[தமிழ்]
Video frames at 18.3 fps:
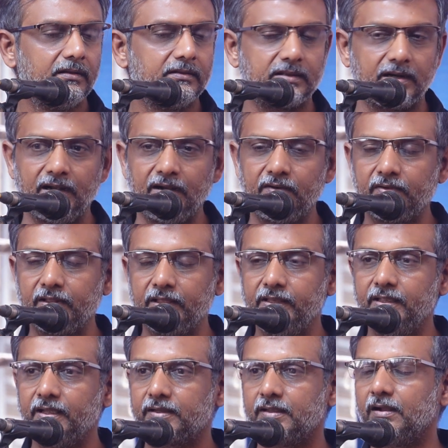திராவிட
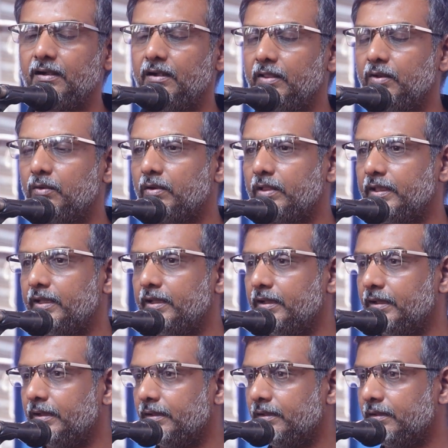இயக்கங்களினுடைய
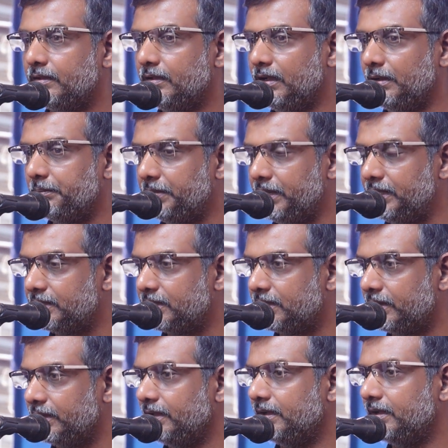
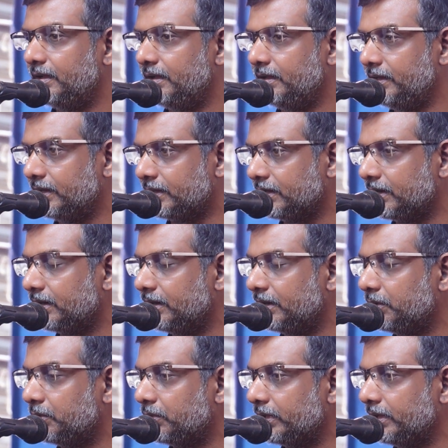அம்பேத்கரிய
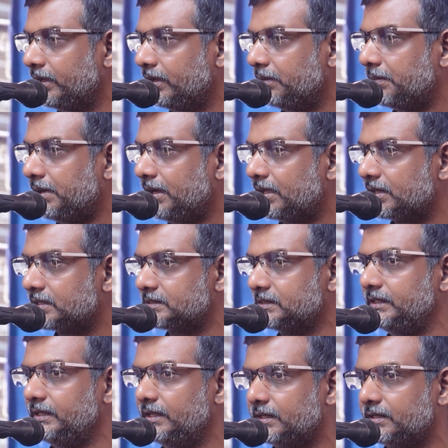இயக்கங்களினுடைய
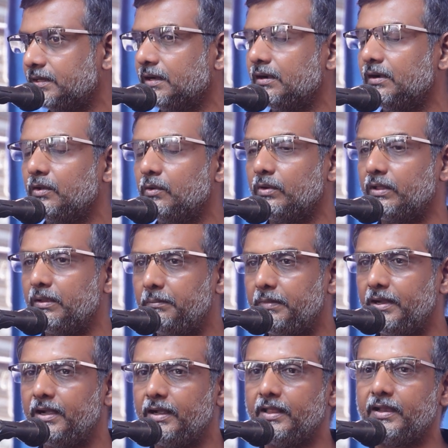மார்க்சி இயக்கங்களினுடைய
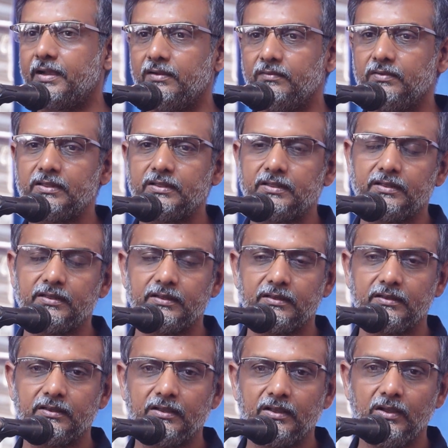மேடைகள் வந்து
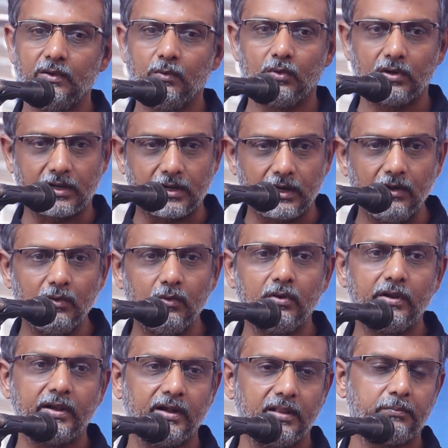ஒரு
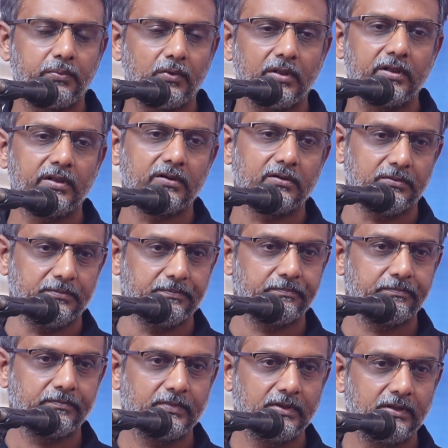கல்லூரிகளைப் போல இருக்கும்
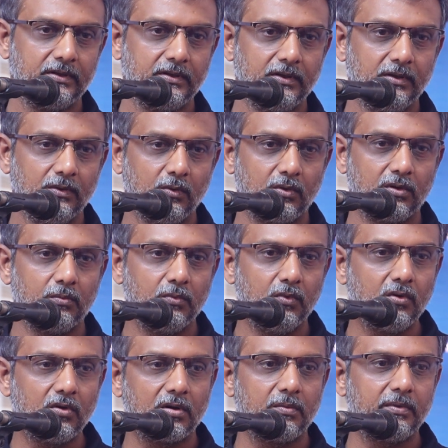ஒரு
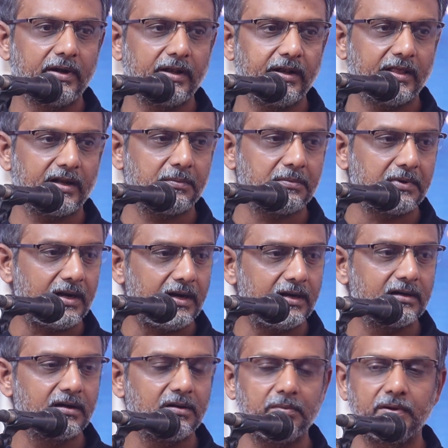மூன்று மணி நேரம்
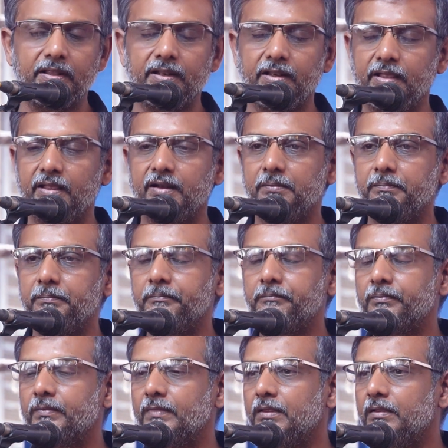நான்கு மணி நேரம்
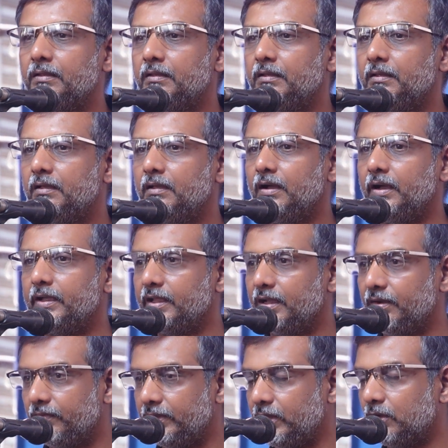
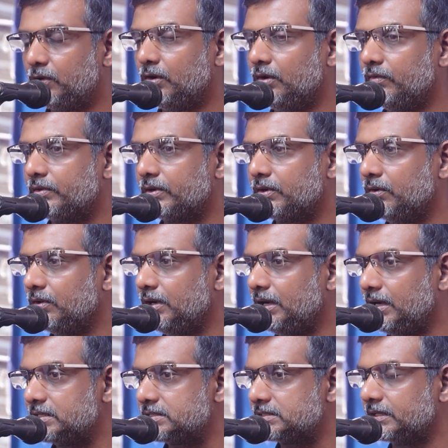ஐயா வைகோ அவர்களோ
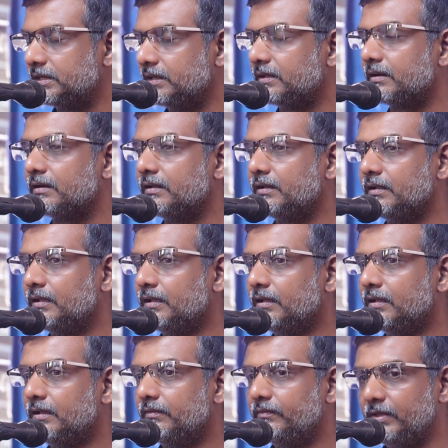ஆசிரியர்
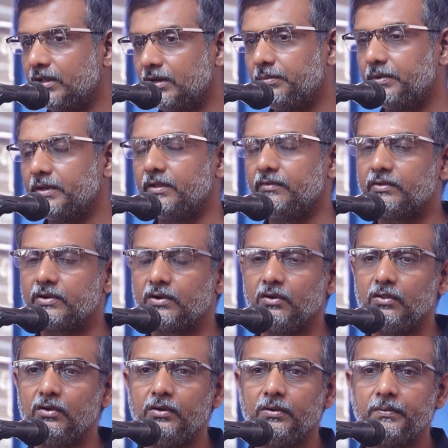வீரமணி
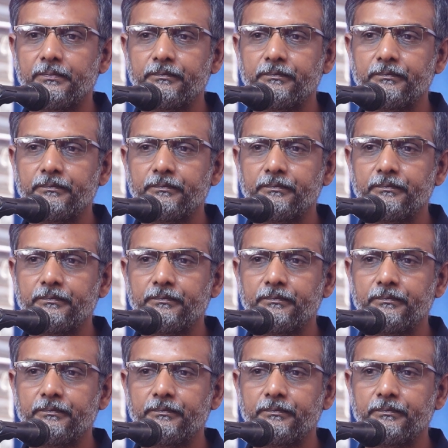அவர்களோ